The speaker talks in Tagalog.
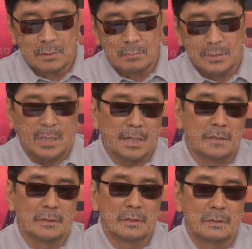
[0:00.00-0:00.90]

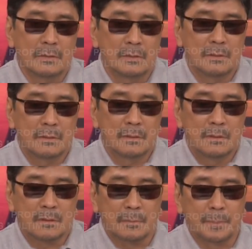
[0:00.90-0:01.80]
Mantakin nyo,
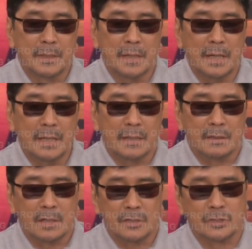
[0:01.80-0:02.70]
Nagbigay
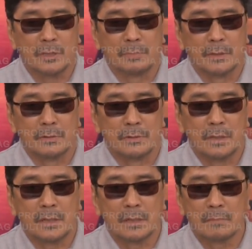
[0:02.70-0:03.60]
ang DSWD na